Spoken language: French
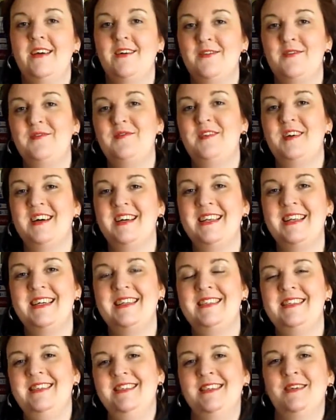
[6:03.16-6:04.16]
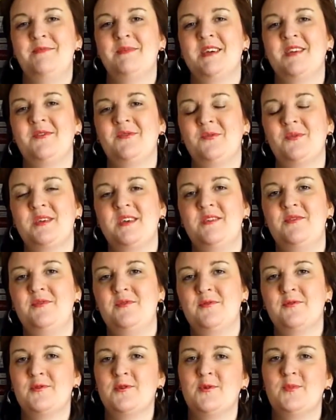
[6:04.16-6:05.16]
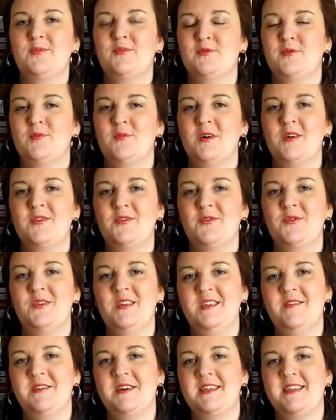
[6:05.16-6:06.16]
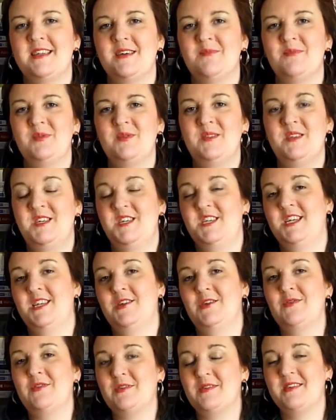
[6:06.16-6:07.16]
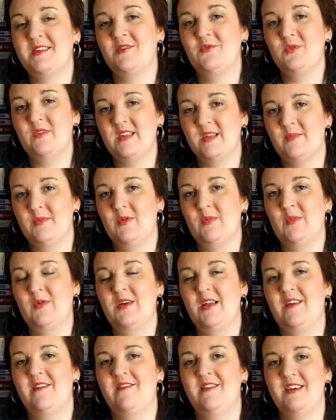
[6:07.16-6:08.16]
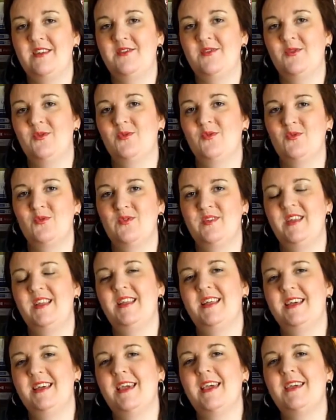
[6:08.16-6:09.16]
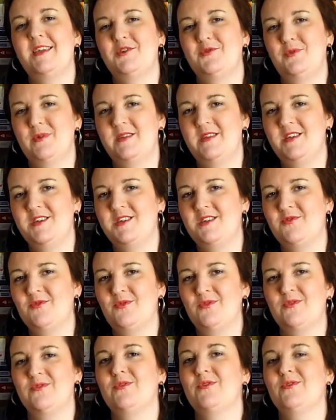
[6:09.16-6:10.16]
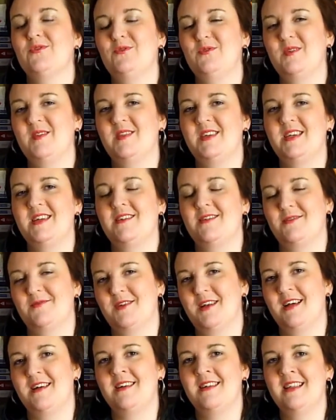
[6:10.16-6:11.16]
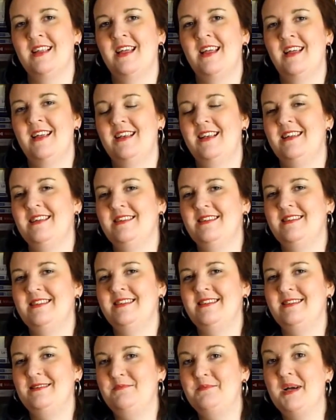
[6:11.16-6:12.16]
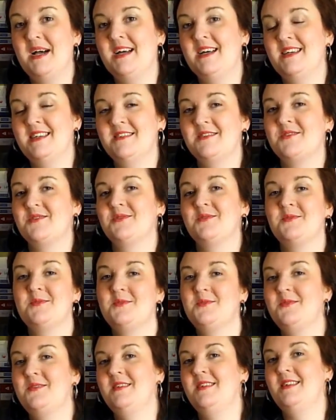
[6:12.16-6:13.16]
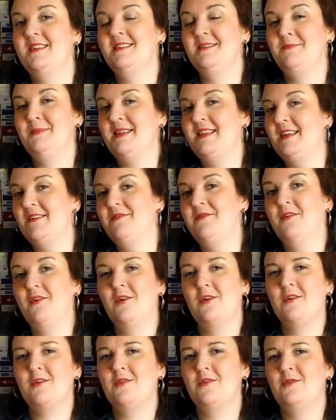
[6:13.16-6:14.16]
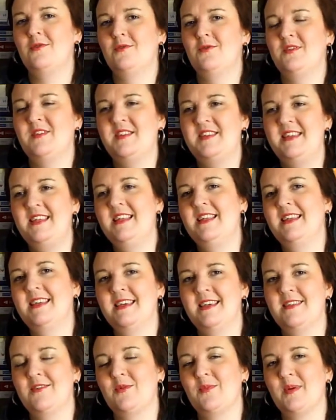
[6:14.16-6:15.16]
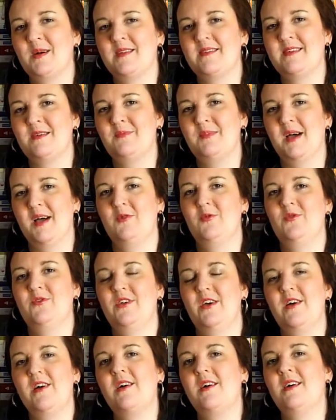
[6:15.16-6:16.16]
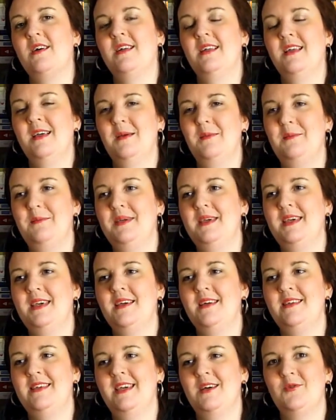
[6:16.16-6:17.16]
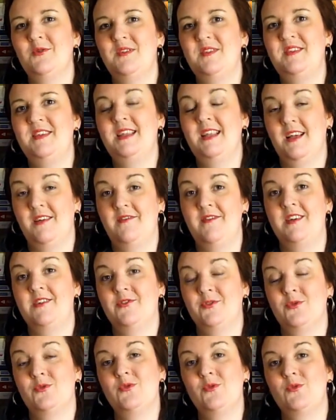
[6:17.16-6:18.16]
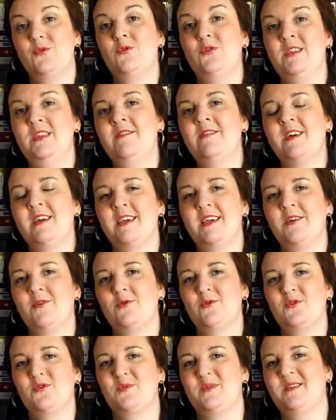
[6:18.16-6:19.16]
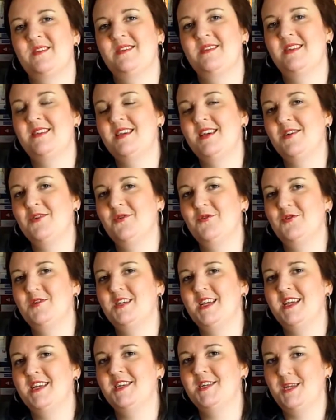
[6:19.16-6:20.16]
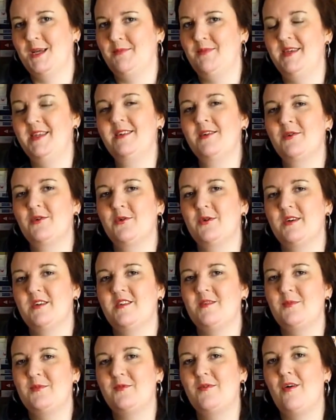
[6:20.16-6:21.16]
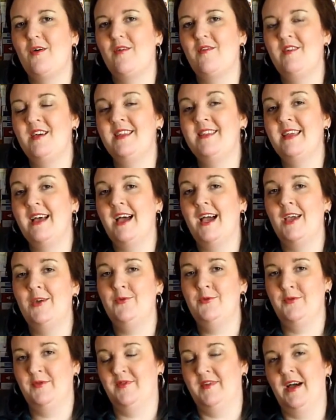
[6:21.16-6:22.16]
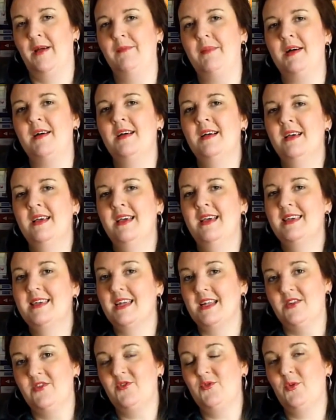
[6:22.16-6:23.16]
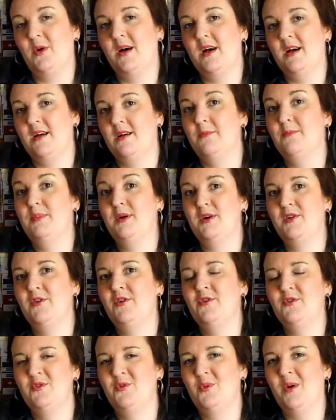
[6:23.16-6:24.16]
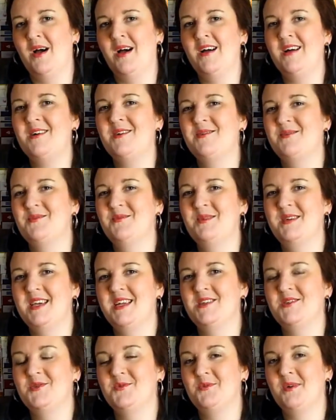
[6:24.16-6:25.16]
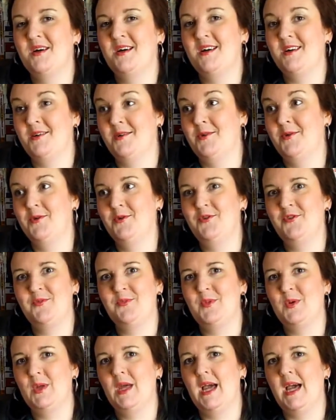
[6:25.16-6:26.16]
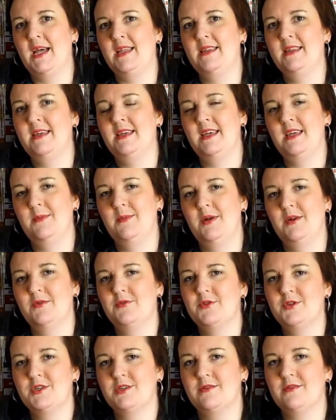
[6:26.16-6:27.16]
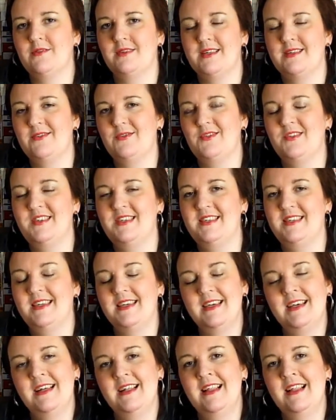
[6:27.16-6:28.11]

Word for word: enfin, la dixième raison qui font que pour moi ce livre est un petit chef-d'œuvre, c'est tout simplement la façon dont il est écrit. Je vous l'ai déjà sous-entendu avec euh, voilà, les, images, euh, les métaphores, le style qui est emprunté par l'auteur, mais il y a aussi la façon dont le livre est construit. C'est-à-dire que chaque chapitre correspond en fait à une femme, qu'elle soit bonne noire ou qu'elle soit euh, hautement gradée et blanche dans la société.